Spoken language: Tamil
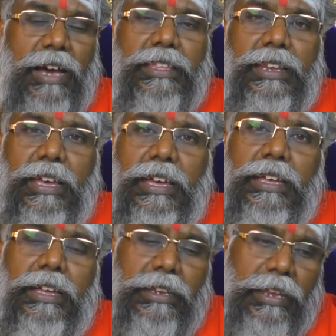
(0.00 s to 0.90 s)
அதில்
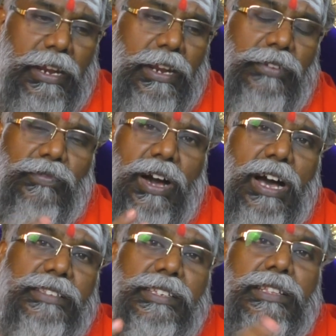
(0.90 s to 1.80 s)
நல்ல
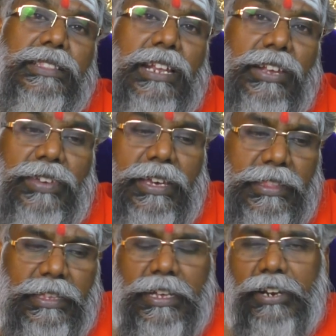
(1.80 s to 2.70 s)
வாசன
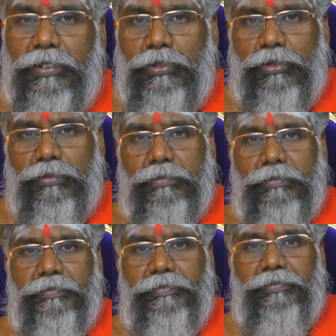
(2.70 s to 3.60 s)
திரவியத்தை தடவிடணும்
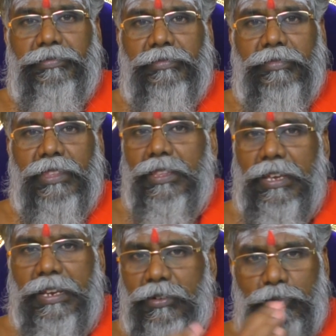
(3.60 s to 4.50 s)

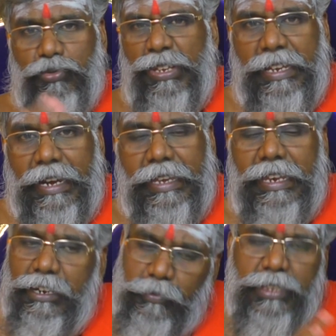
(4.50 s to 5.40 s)
ஏன்னா அவங்க துணி
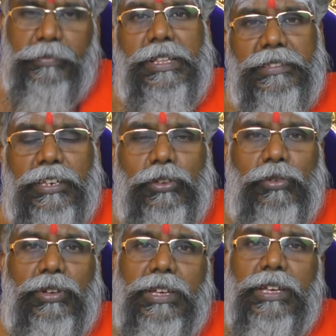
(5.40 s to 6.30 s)
கிடைக்கலன்னும் போது இப்படி தான்
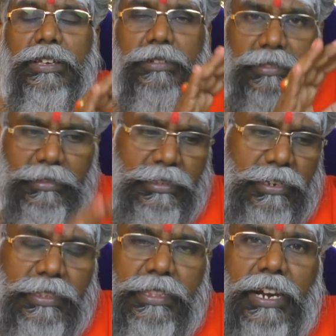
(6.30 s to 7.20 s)
செய்யணும்
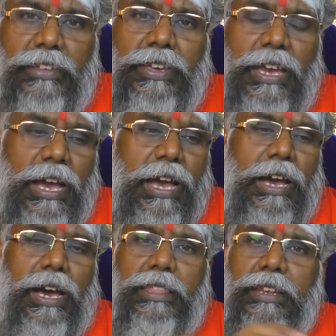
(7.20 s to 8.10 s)
திரவியத்தை தடவி
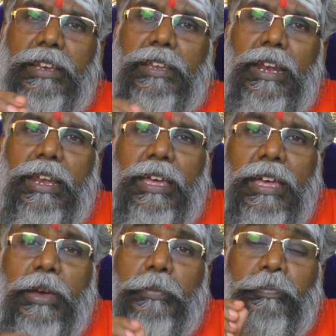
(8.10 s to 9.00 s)
அதில் நல்ல
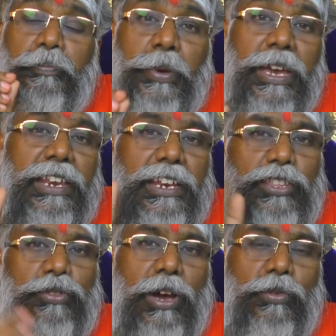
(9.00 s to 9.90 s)
பேர்
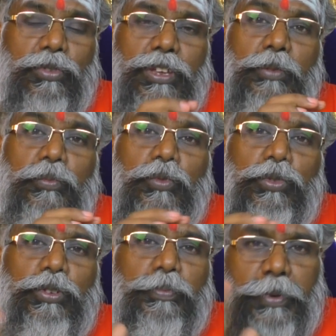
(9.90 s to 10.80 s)
எழுதிடணும் அவங்களுடைய
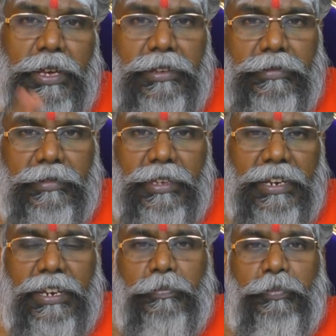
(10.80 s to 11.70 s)
முழு பேர்
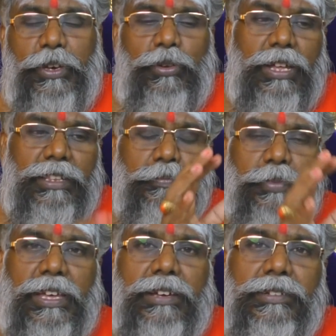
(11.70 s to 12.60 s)
என்ன பேரோ அந்த
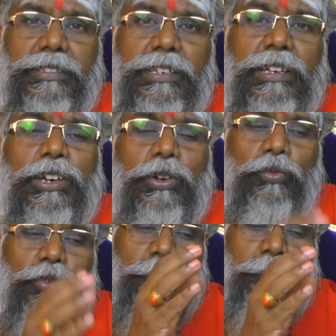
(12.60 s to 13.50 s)
பேரை வந்து
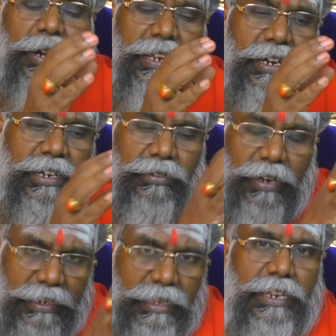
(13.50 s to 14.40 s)
ஒரு பன்னிரெண்டு
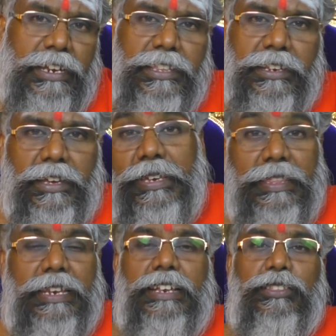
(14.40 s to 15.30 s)
வாட்டி அதில் எழுதிடுங்க எதில்